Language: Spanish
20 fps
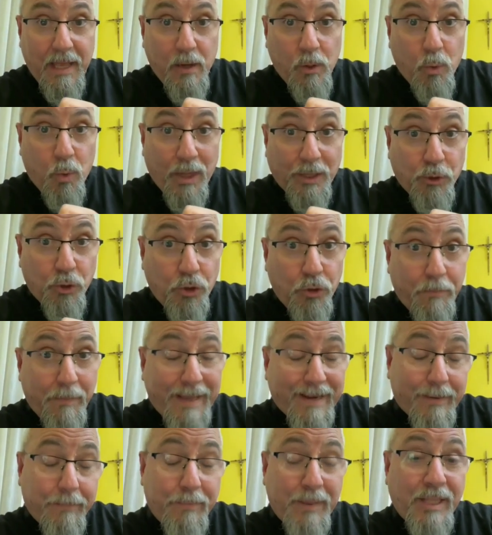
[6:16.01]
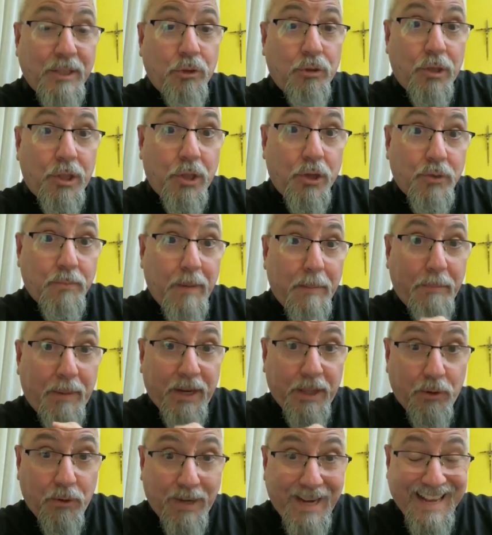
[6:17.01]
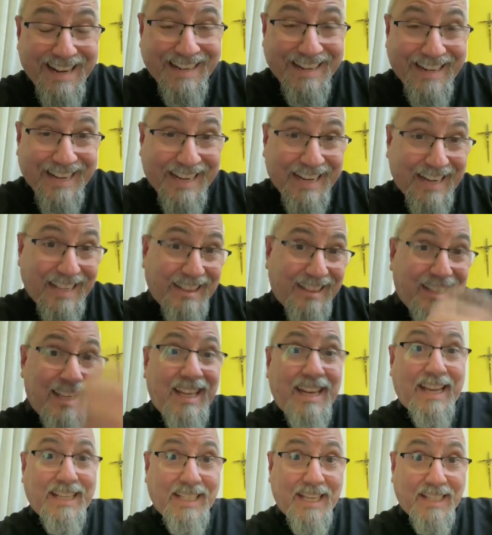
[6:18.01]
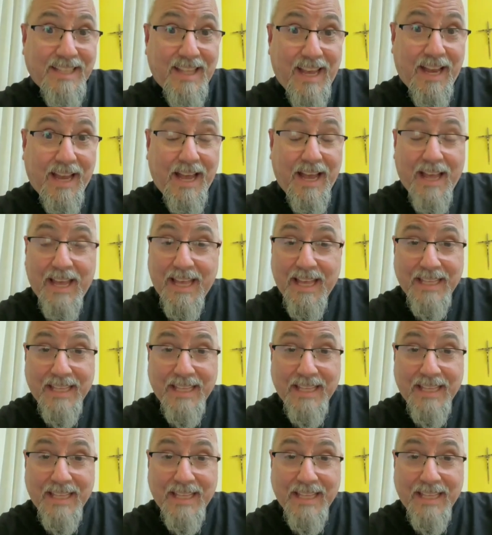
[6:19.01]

Cuando yo me arrepiento y Dios me perdona, retira esa estaca.